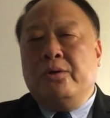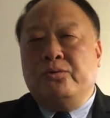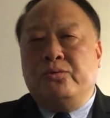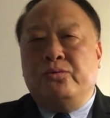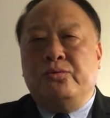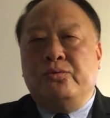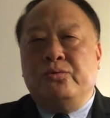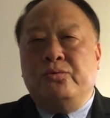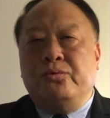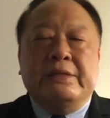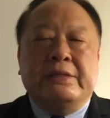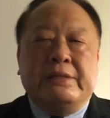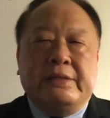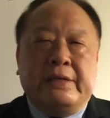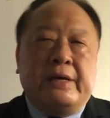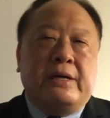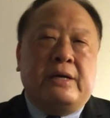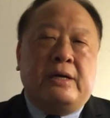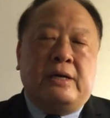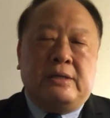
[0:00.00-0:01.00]
举行
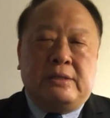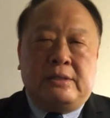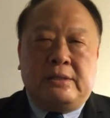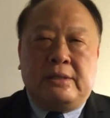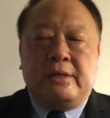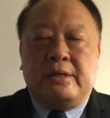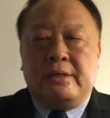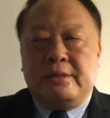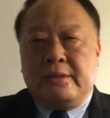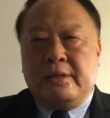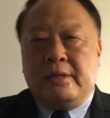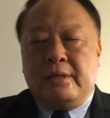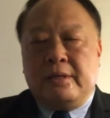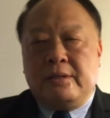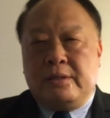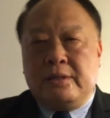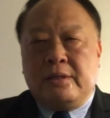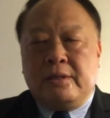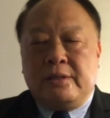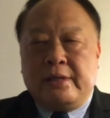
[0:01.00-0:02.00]
这个这个这个
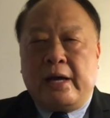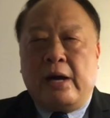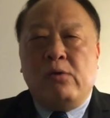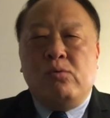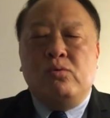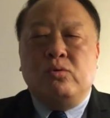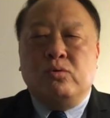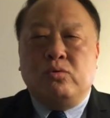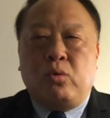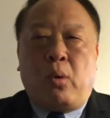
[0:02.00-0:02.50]
这个相互